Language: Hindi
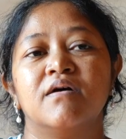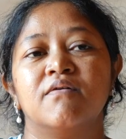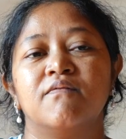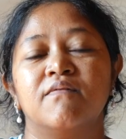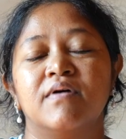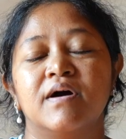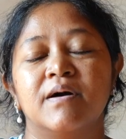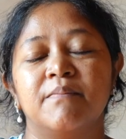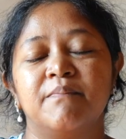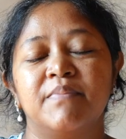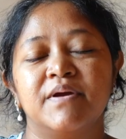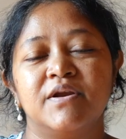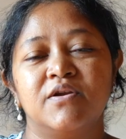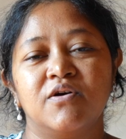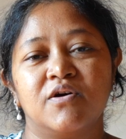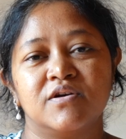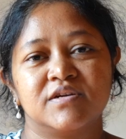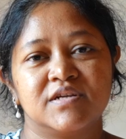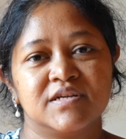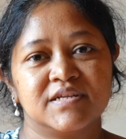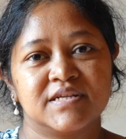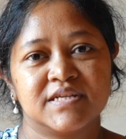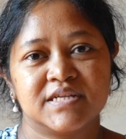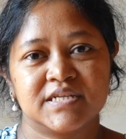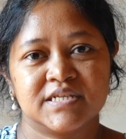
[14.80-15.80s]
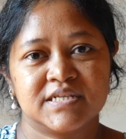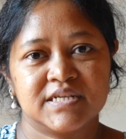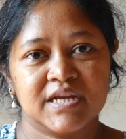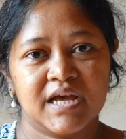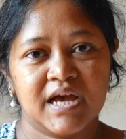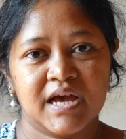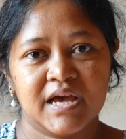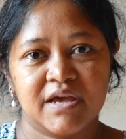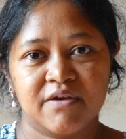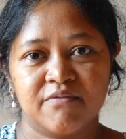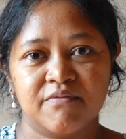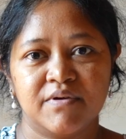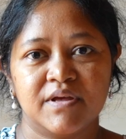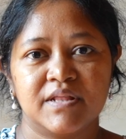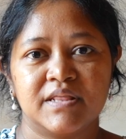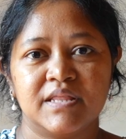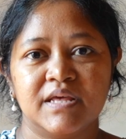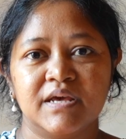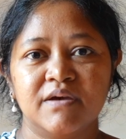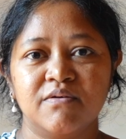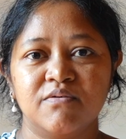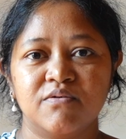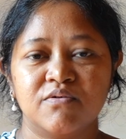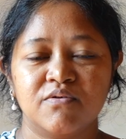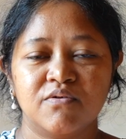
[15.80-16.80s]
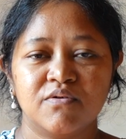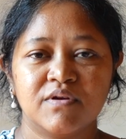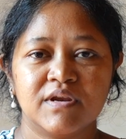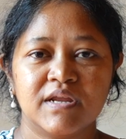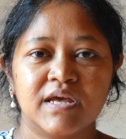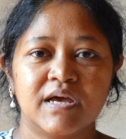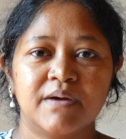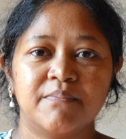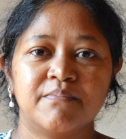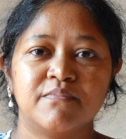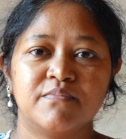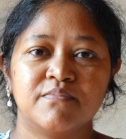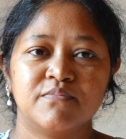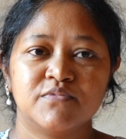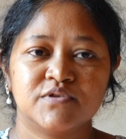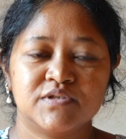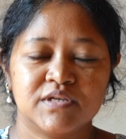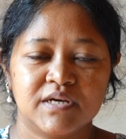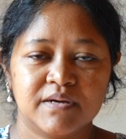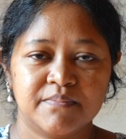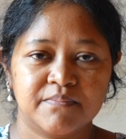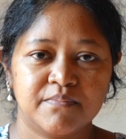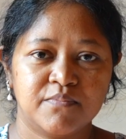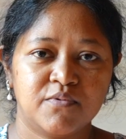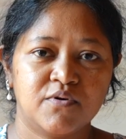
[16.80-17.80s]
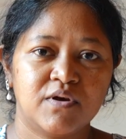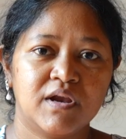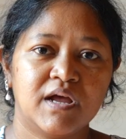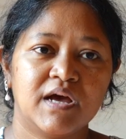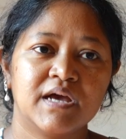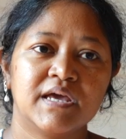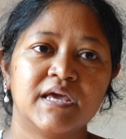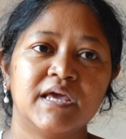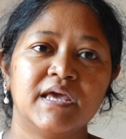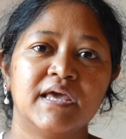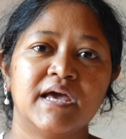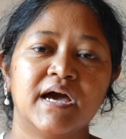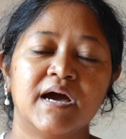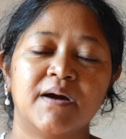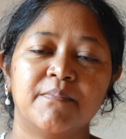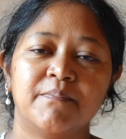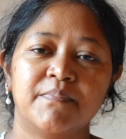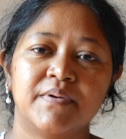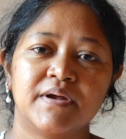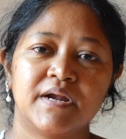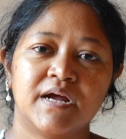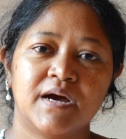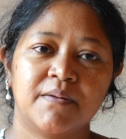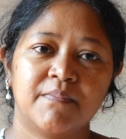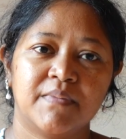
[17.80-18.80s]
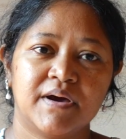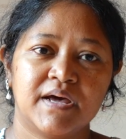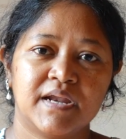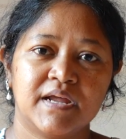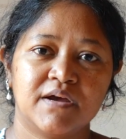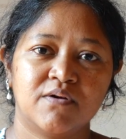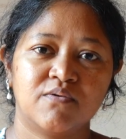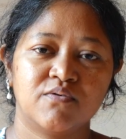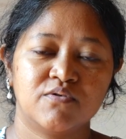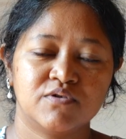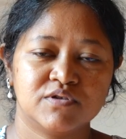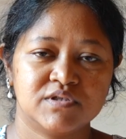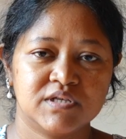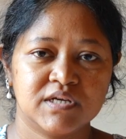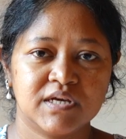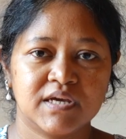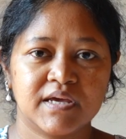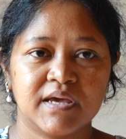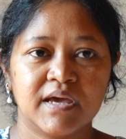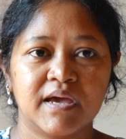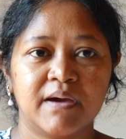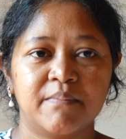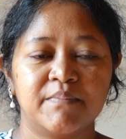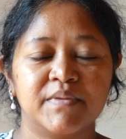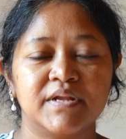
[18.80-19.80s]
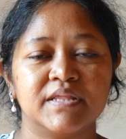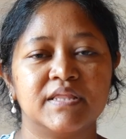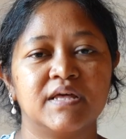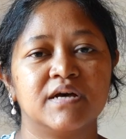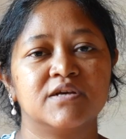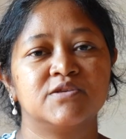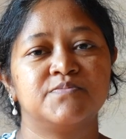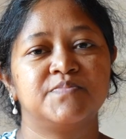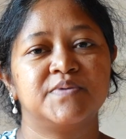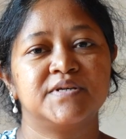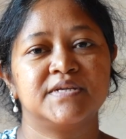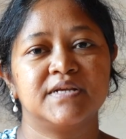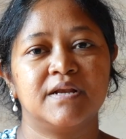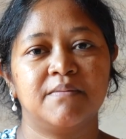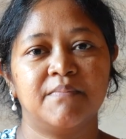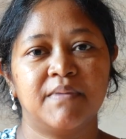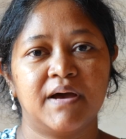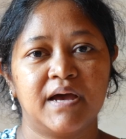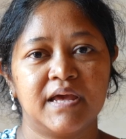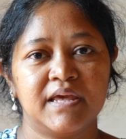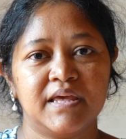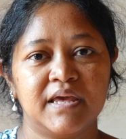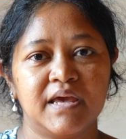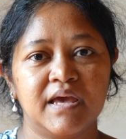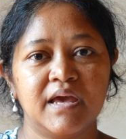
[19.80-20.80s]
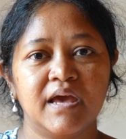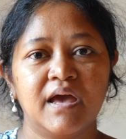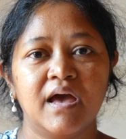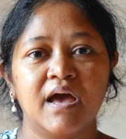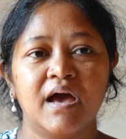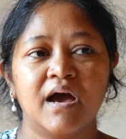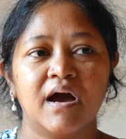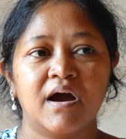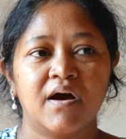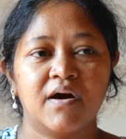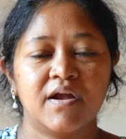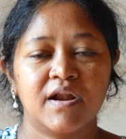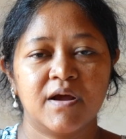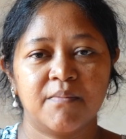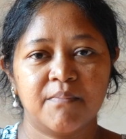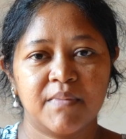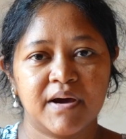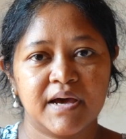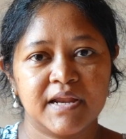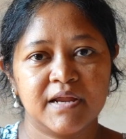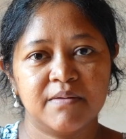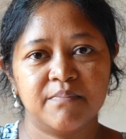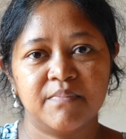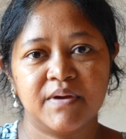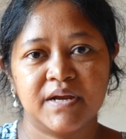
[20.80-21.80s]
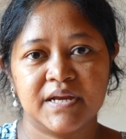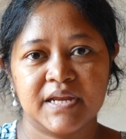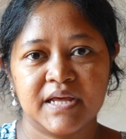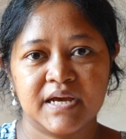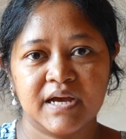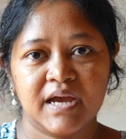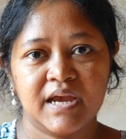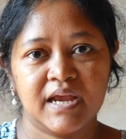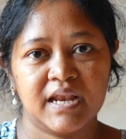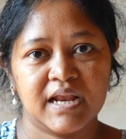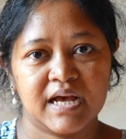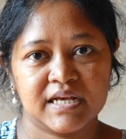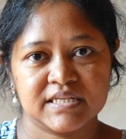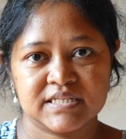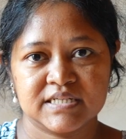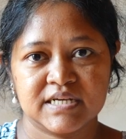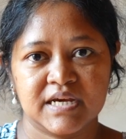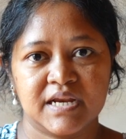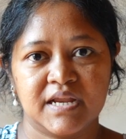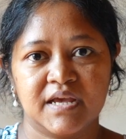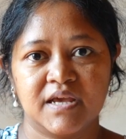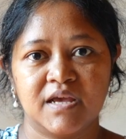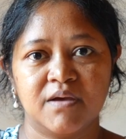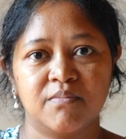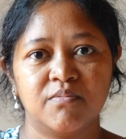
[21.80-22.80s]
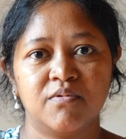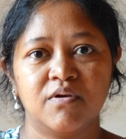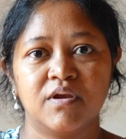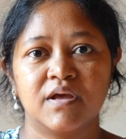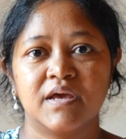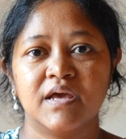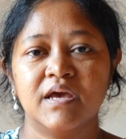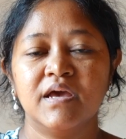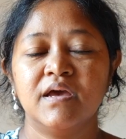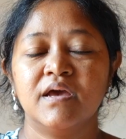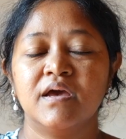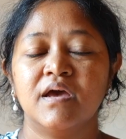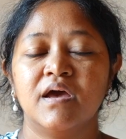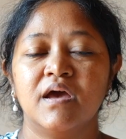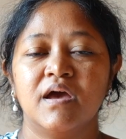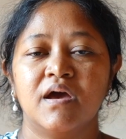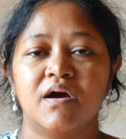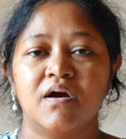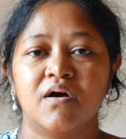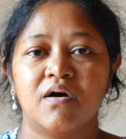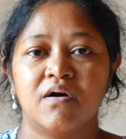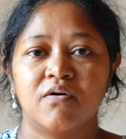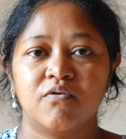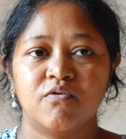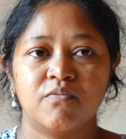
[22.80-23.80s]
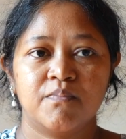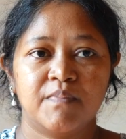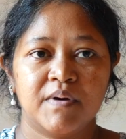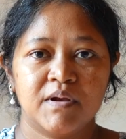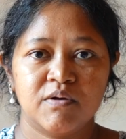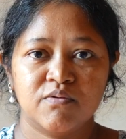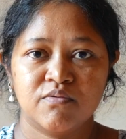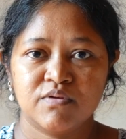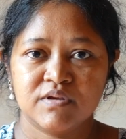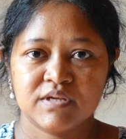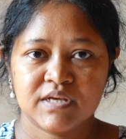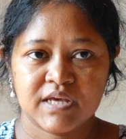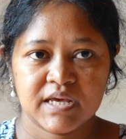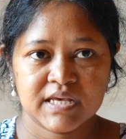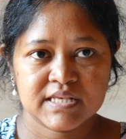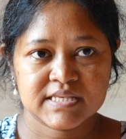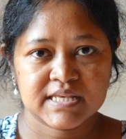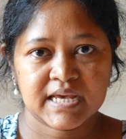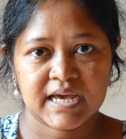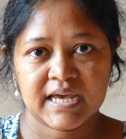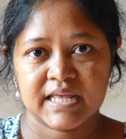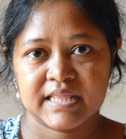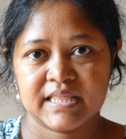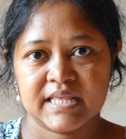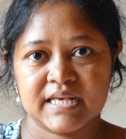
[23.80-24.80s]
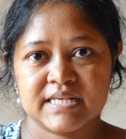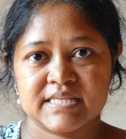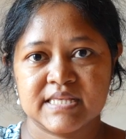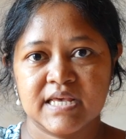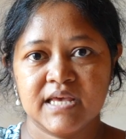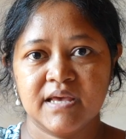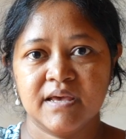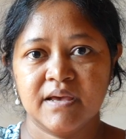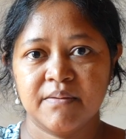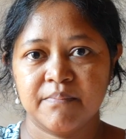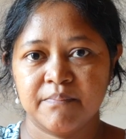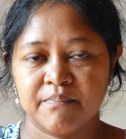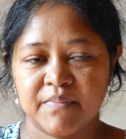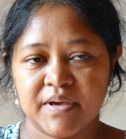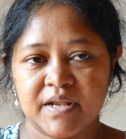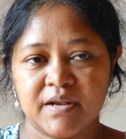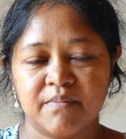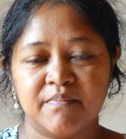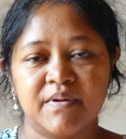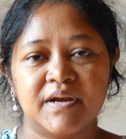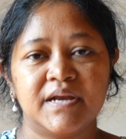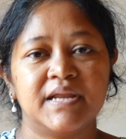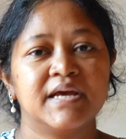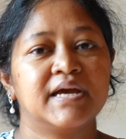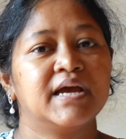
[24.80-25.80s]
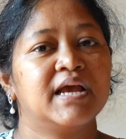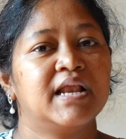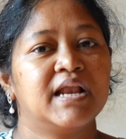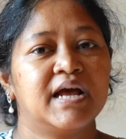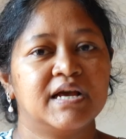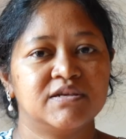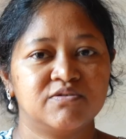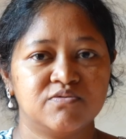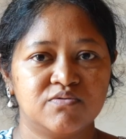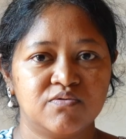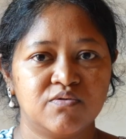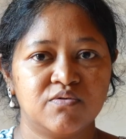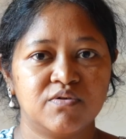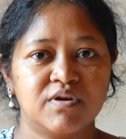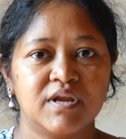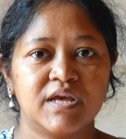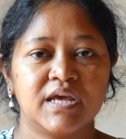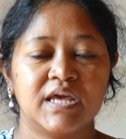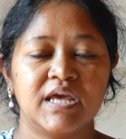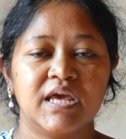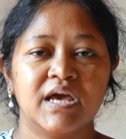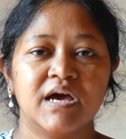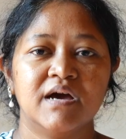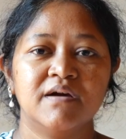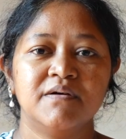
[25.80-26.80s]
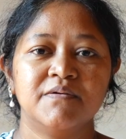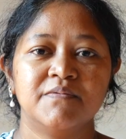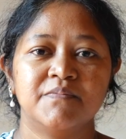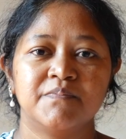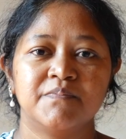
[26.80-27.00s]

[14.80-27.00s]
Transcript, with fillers: वहाँ पे डॉक्टर कृष्णा आए हुए थे उन्होंने मुझे बोला कि यहाँ पर हमारे कोची के अमृता हॉस्पिटल में आइए और हमारे बेटे का इलाज करेंगे बोल के वो बलून की सहायता से मेरे बेटे का इलाज उन्होंने किया